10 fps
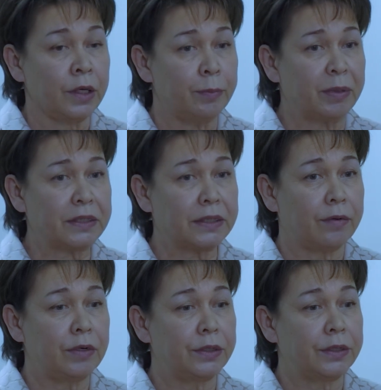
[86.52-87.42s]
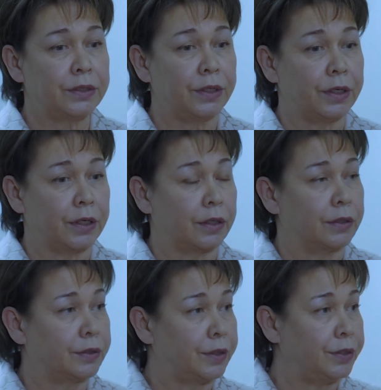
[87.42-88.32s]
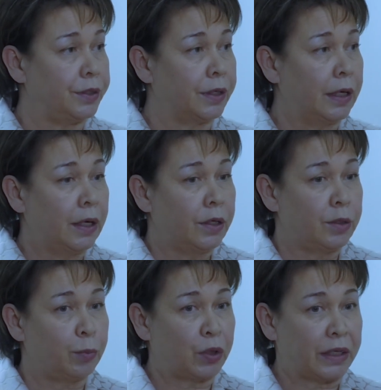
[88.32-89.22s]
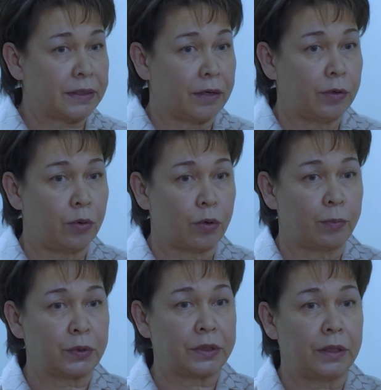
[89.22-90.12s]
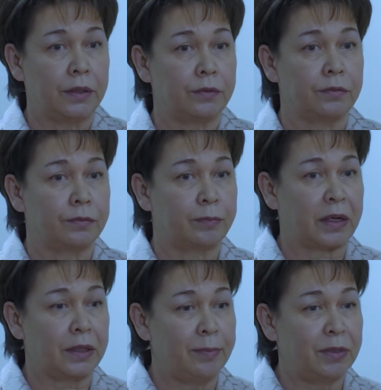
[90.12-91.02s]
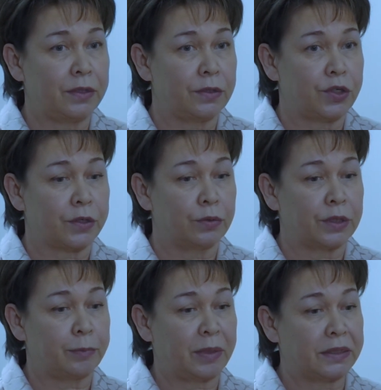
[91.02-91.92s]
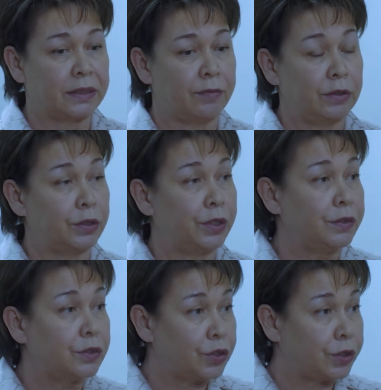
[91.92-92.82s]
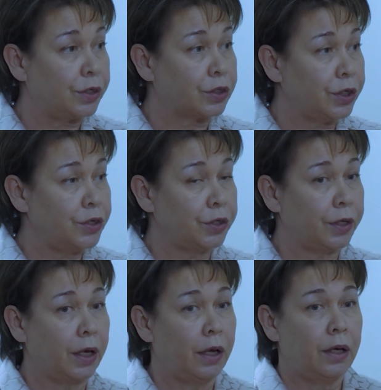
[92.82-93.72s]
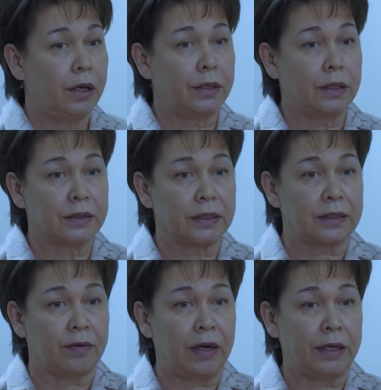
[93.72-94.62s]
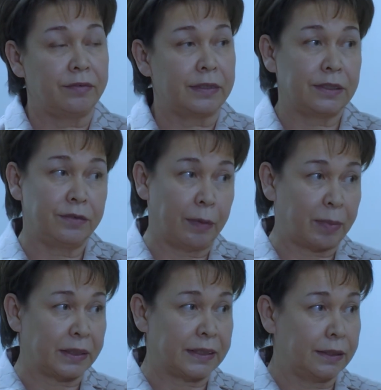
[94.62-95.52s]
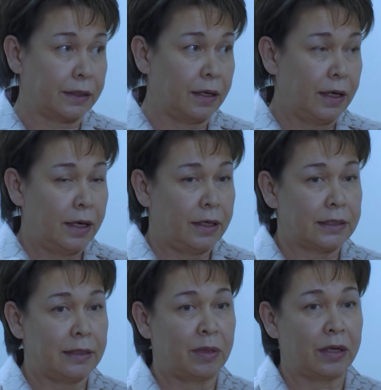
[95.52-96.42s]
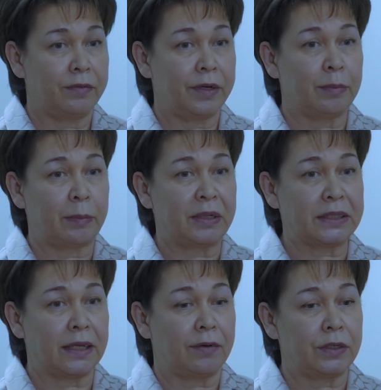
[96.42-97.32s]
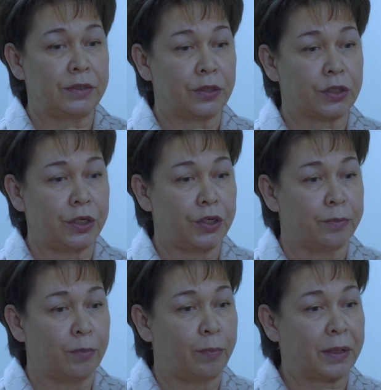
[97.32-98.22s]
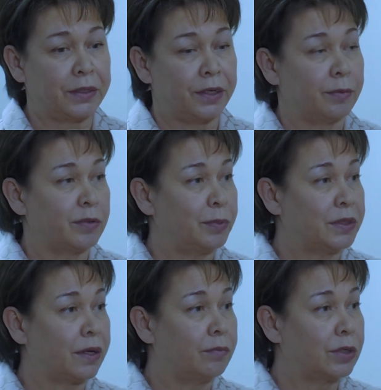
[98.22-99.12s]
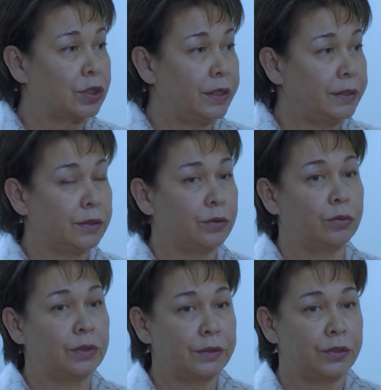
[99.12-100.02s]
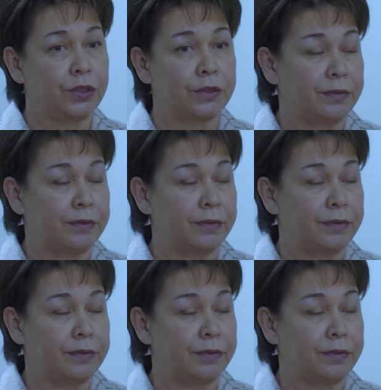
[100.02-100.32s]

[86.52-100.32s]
и представленность их э, среди депутатского корпуса. В парламенте сейчас у нас представлено 34 женщины, это составляет 22%. Если мы говорим о представленности женщин по партийным спискам в Мажилисе, то у нас сейчас